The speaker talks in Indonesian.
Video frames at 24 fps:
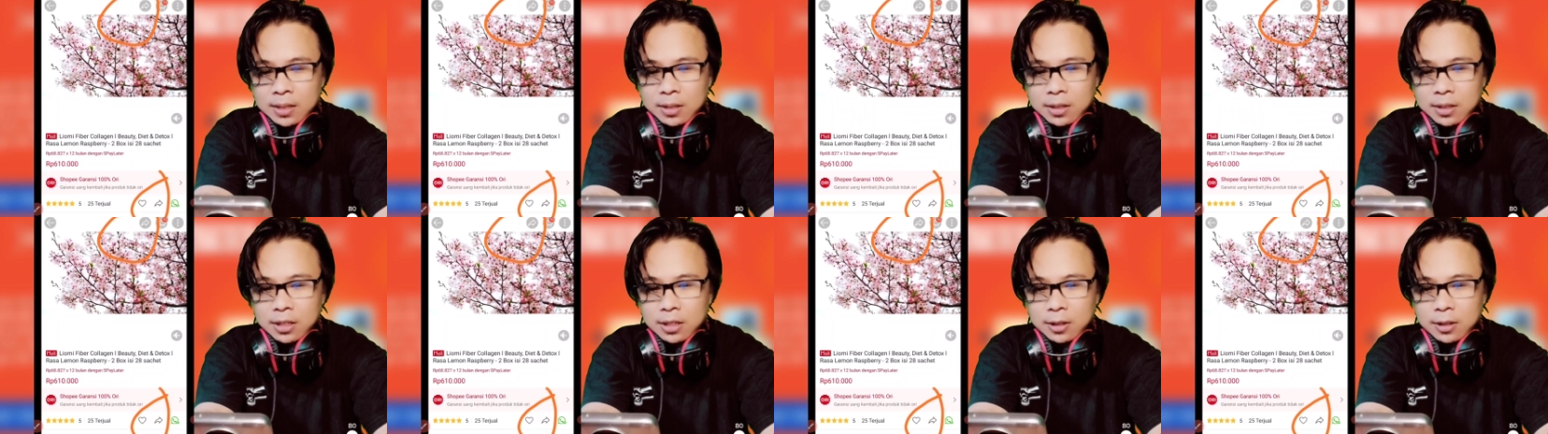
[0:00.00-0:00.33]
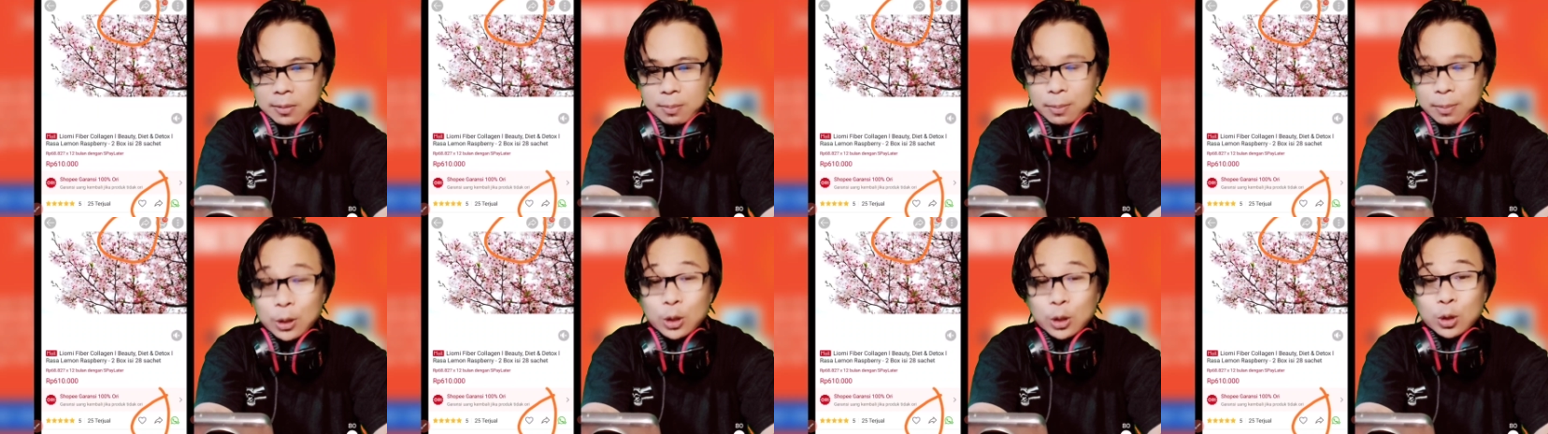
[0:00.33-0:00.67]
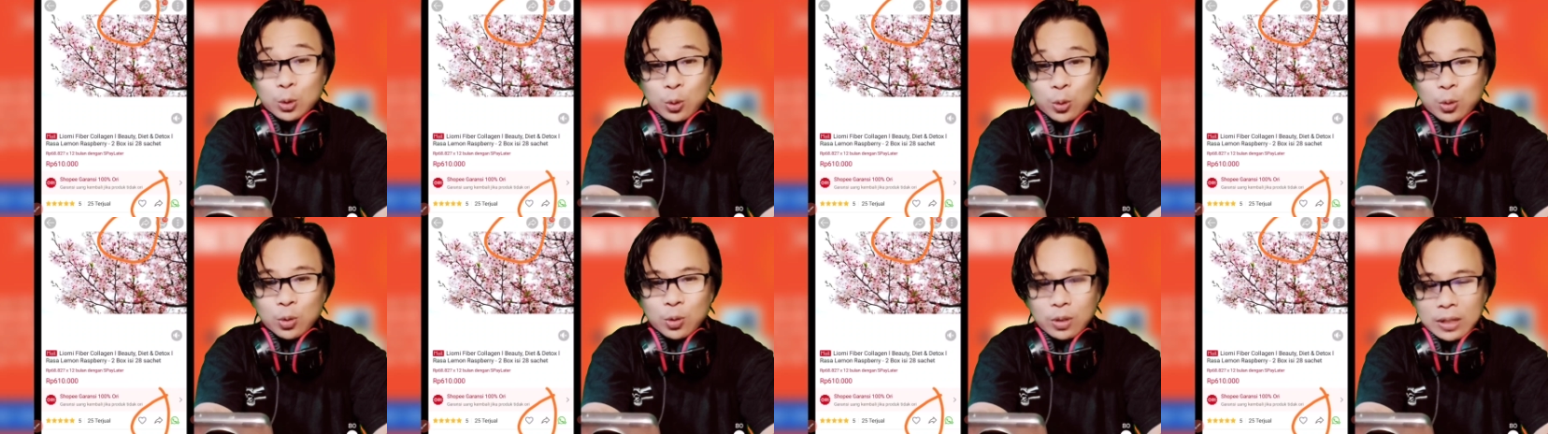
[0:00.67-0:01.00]
e,
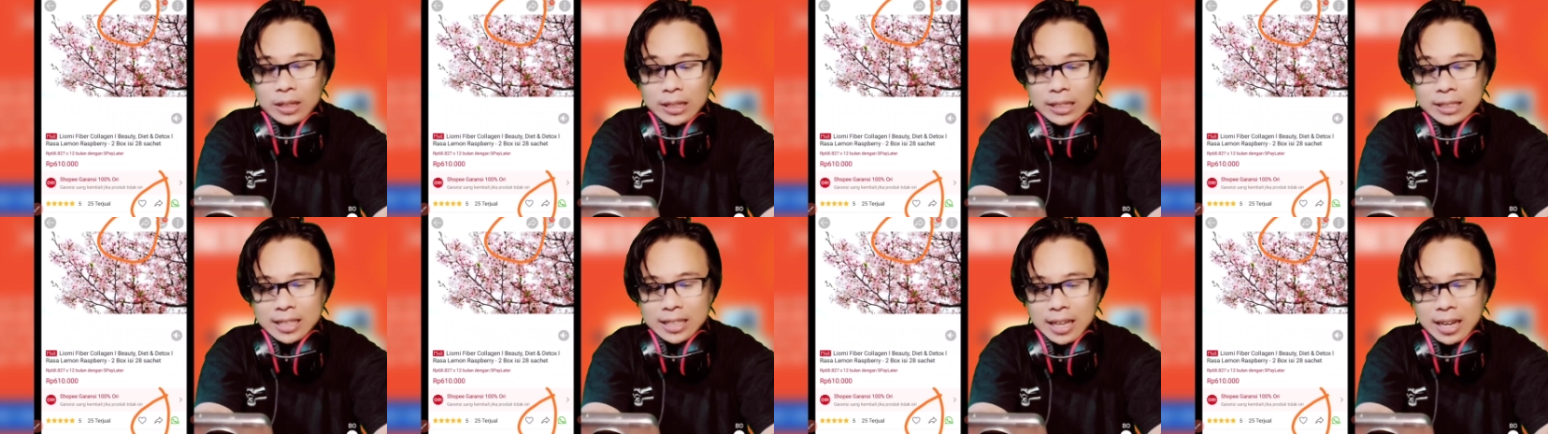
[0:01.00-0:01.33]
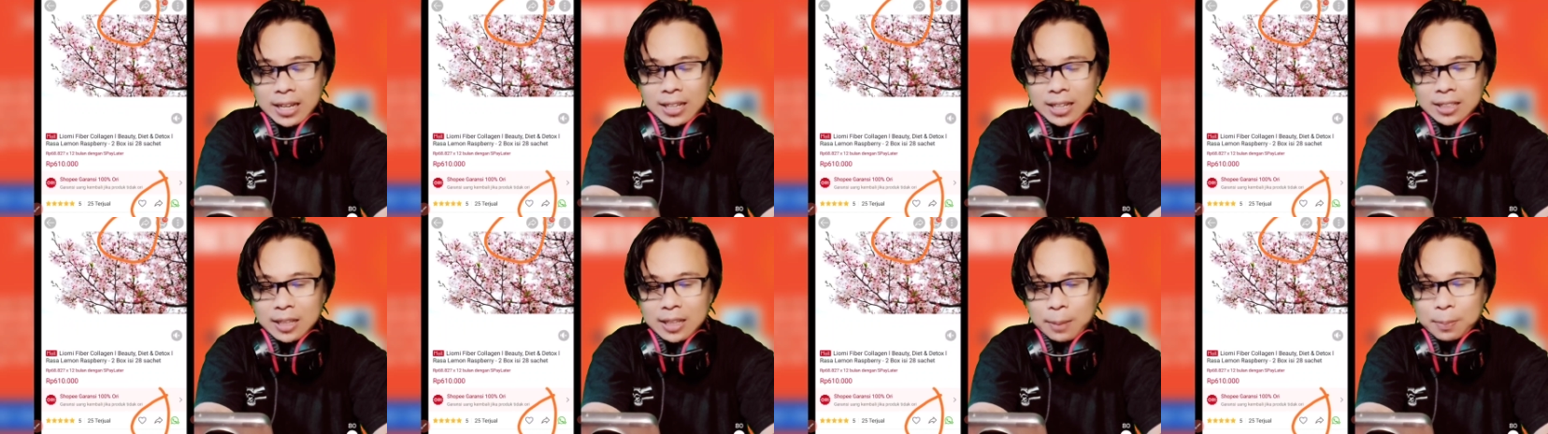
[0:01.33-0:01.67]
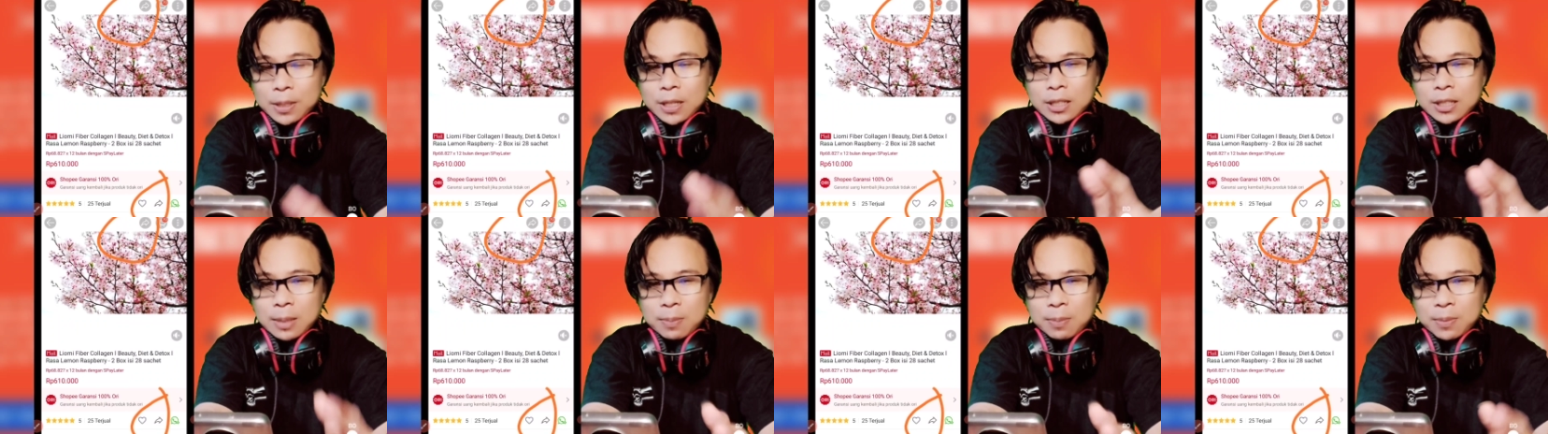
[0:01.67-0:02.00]
bentuk linknya
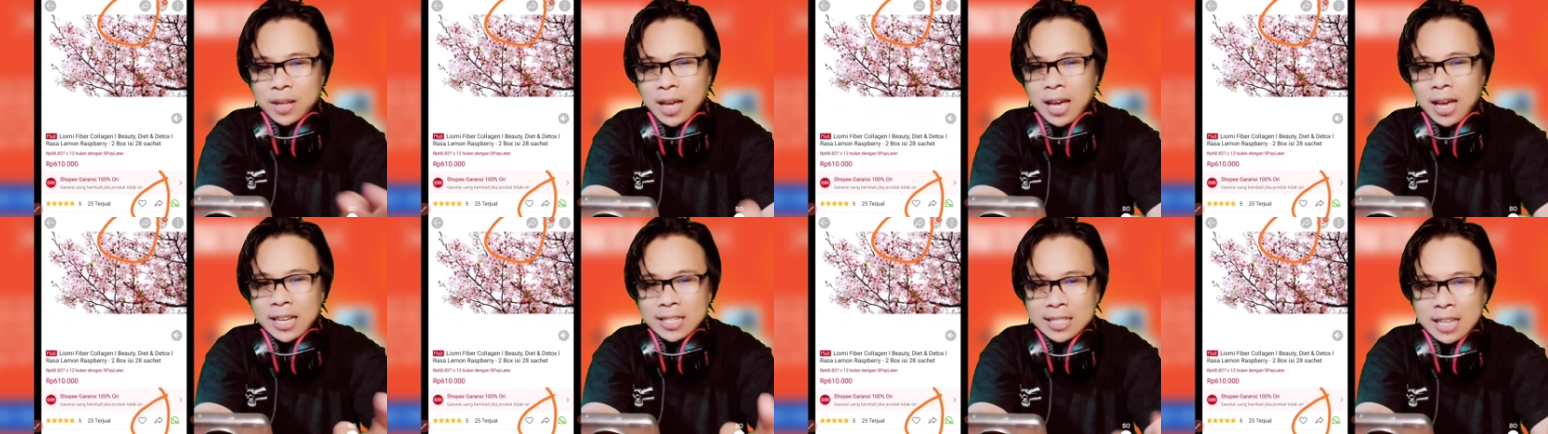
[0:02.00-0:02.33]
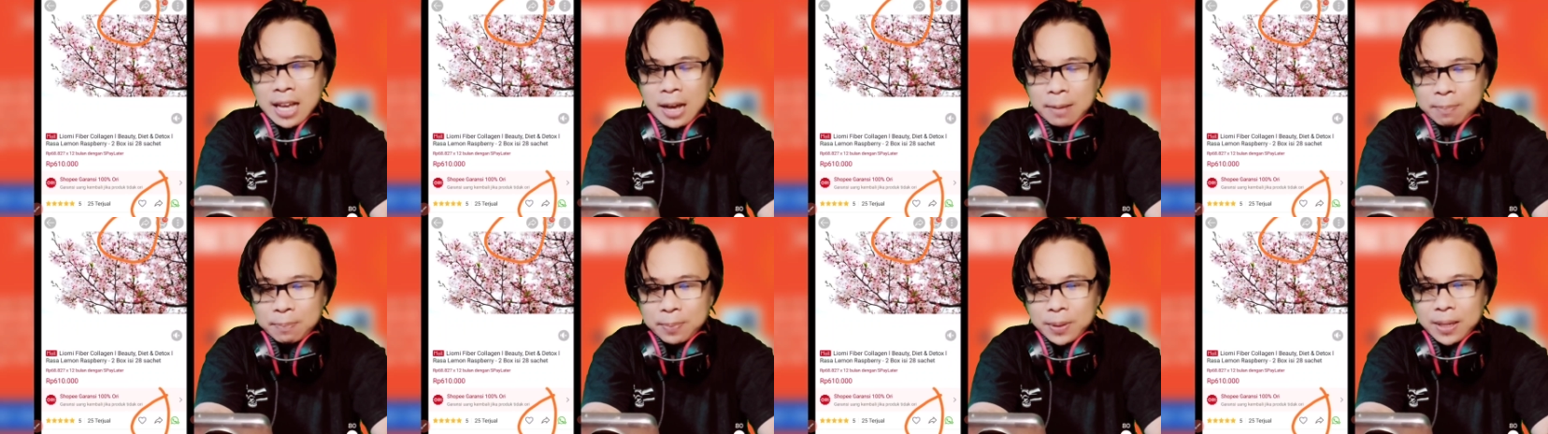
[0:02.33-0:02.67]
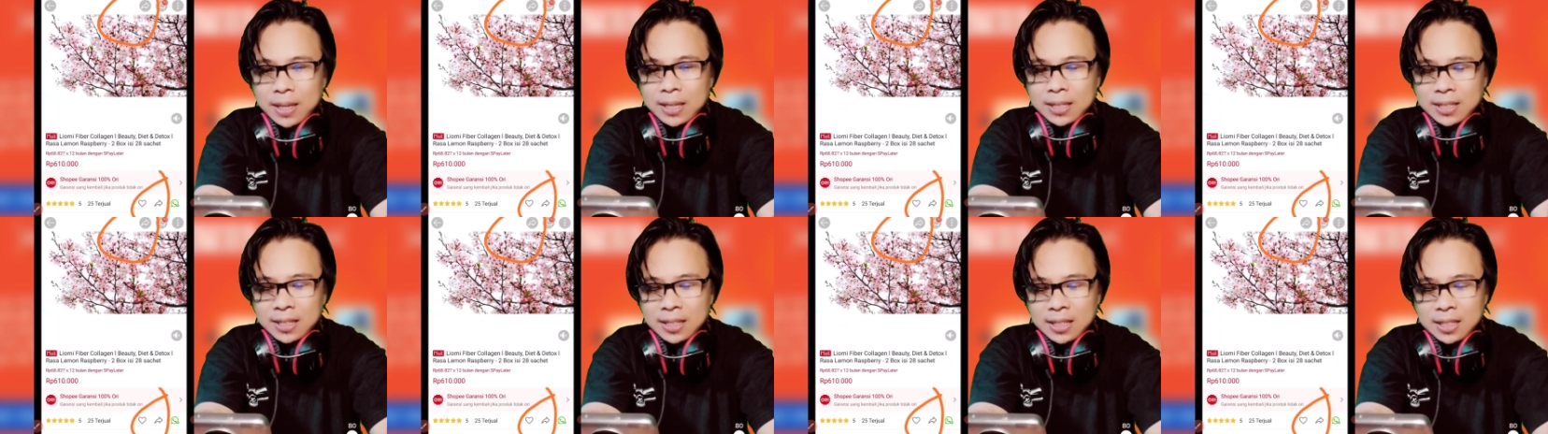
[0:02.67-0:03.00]
tapi tetap dia
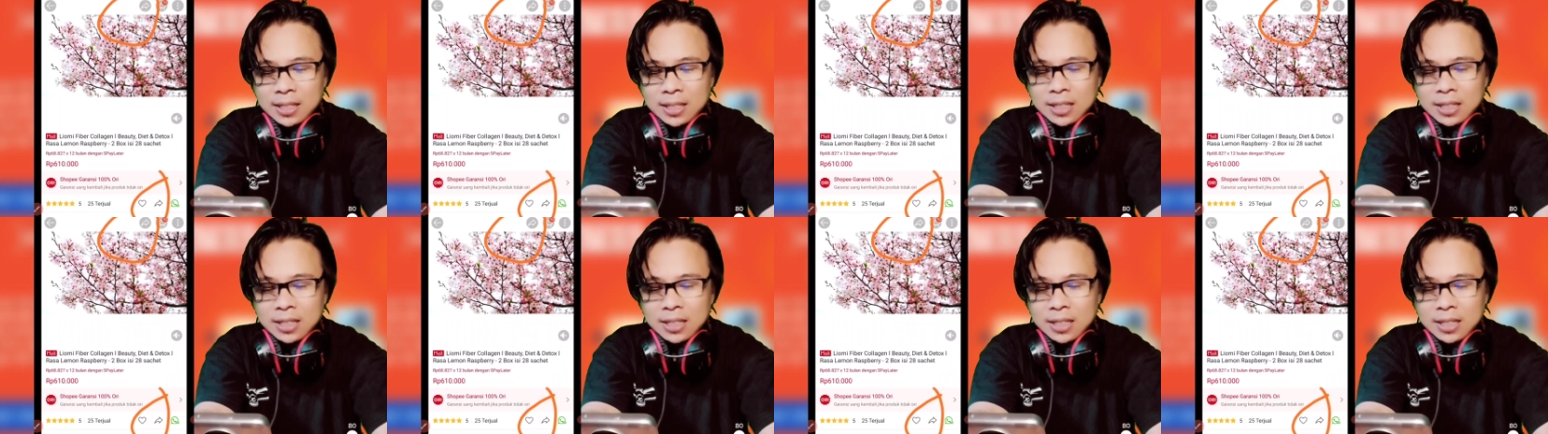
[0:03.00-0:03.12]
SHP